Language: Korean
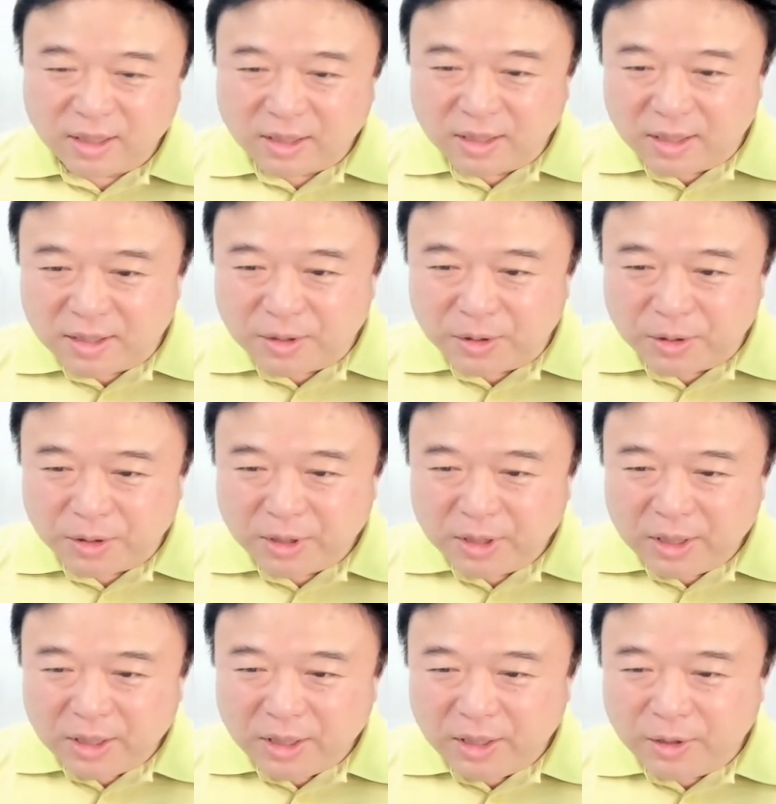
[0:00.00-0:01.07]
그래서
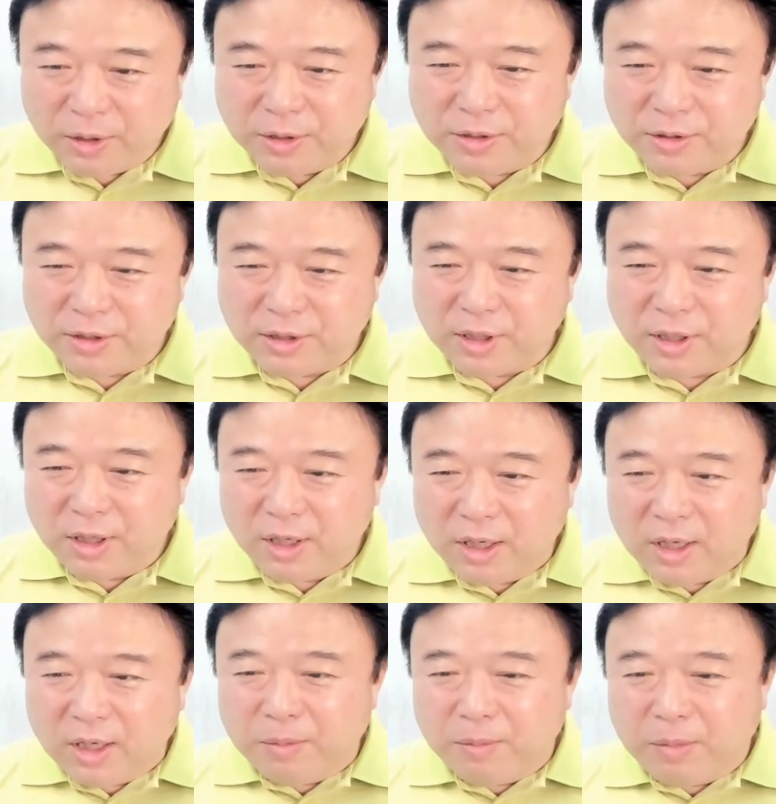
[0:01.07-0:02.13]
이걸 쓰지
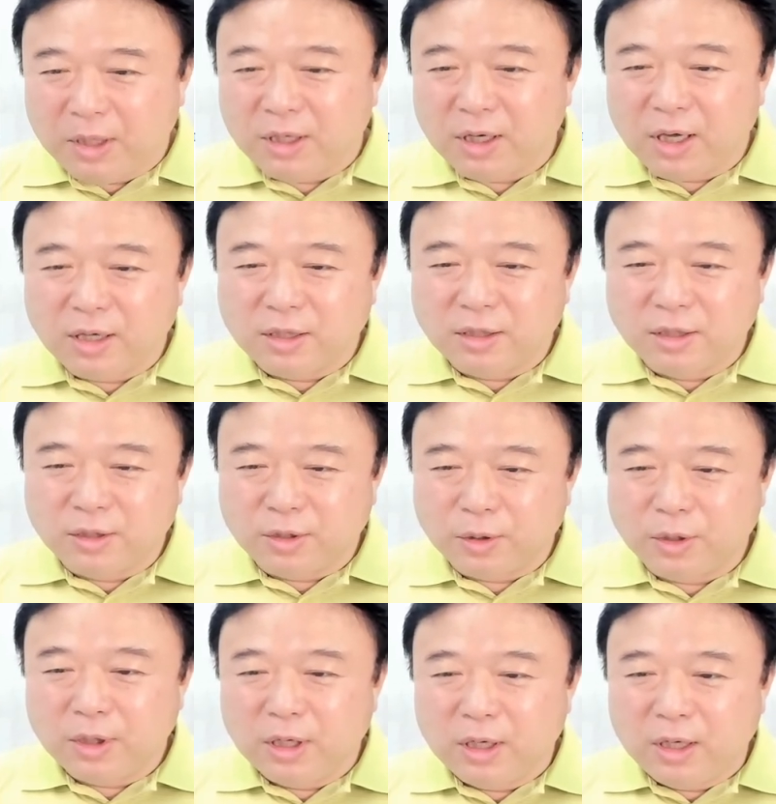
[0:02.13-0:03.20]
만약에 그 저
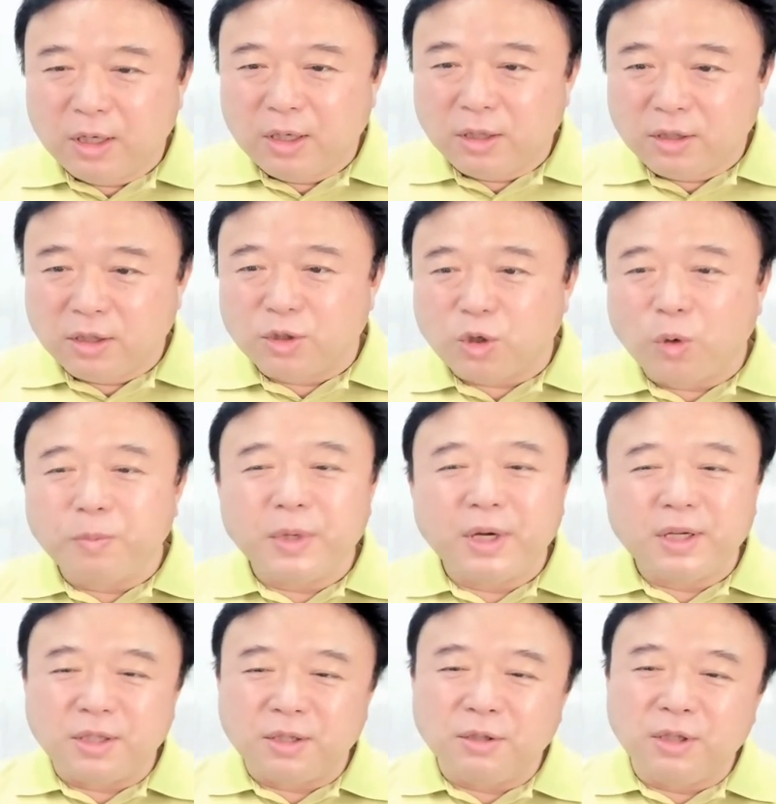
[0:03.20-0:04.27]

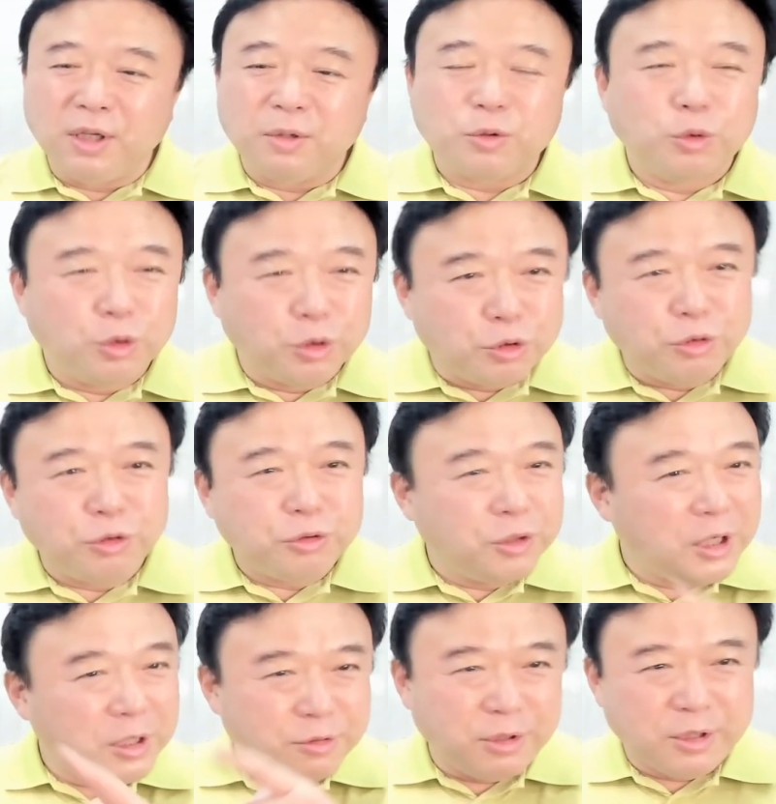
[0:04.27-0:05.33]
청바지는 입고
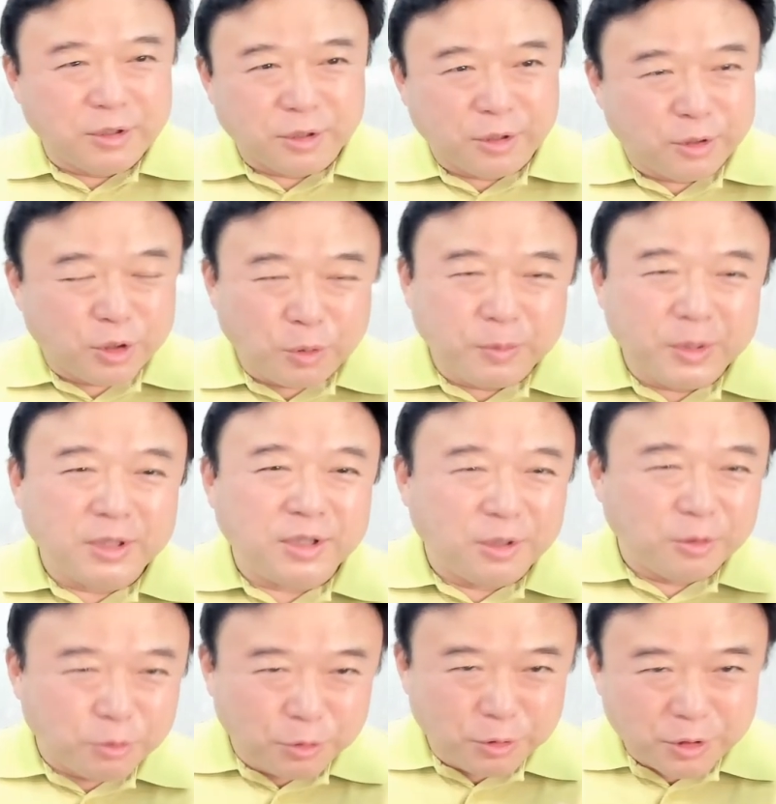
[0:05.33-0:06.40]
출근할 수 있어요. 청바지
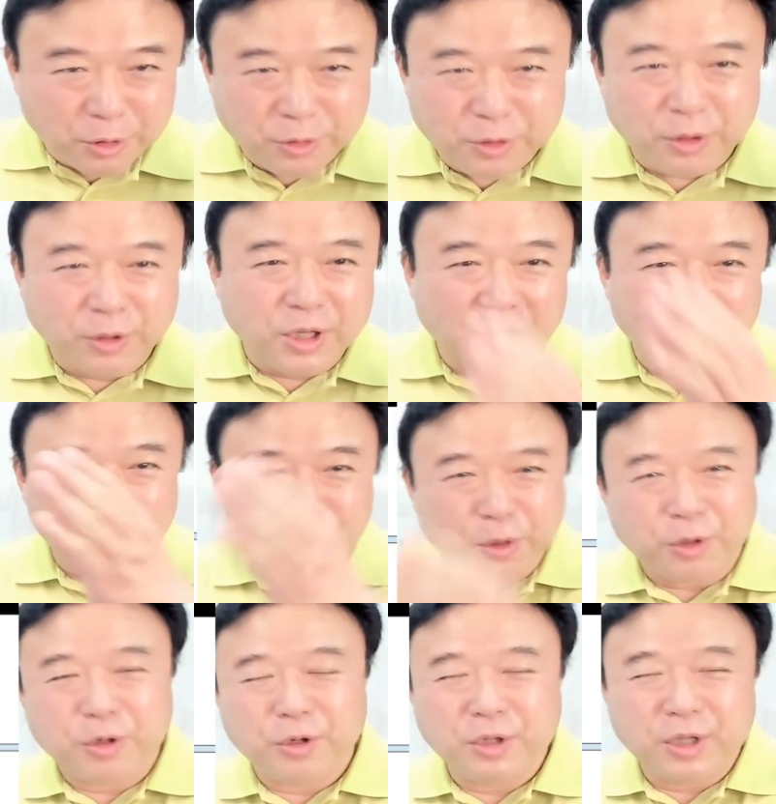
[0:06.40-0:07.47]
입고 전철 타고
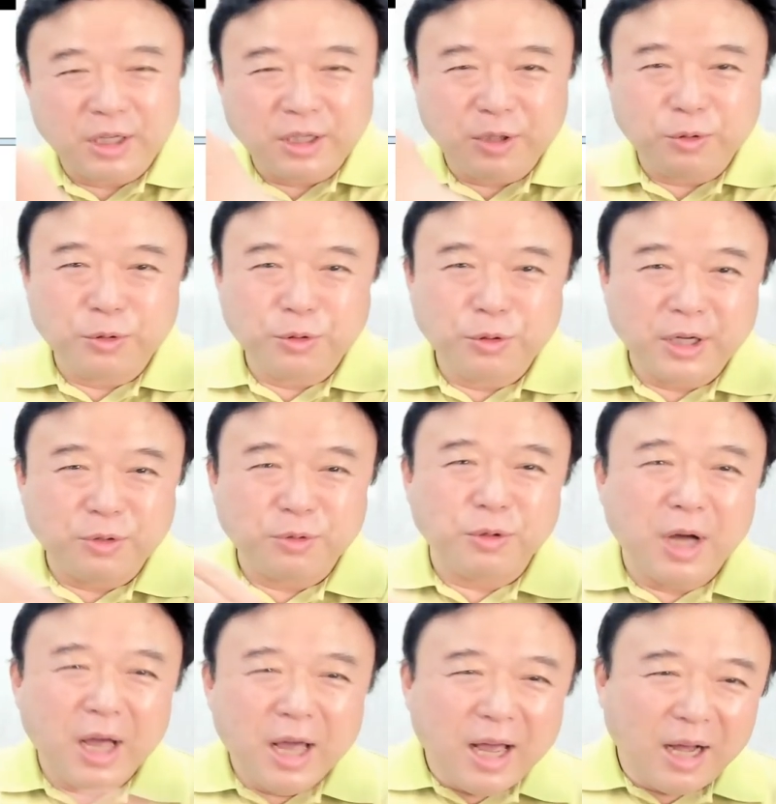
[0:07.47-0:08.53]
걸어 다니고 해도
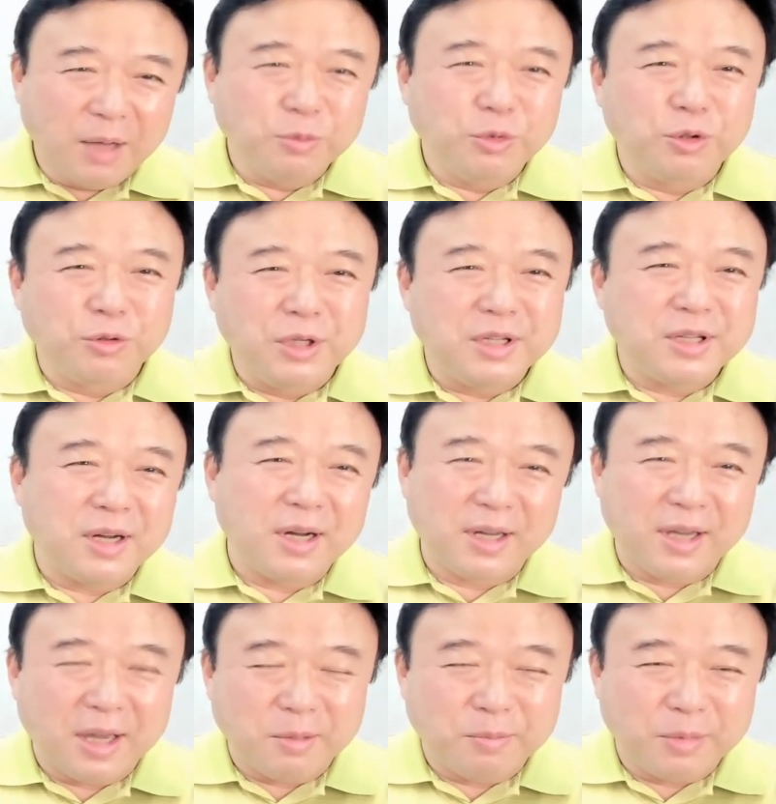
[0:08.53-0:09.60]
아무도
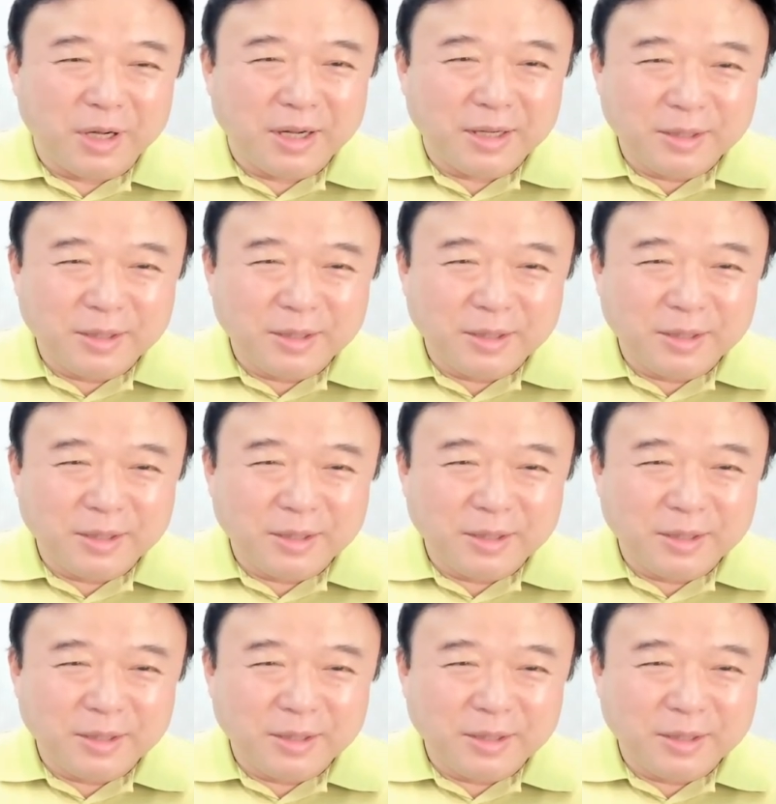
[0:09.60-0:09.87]
이상하게 안 봐.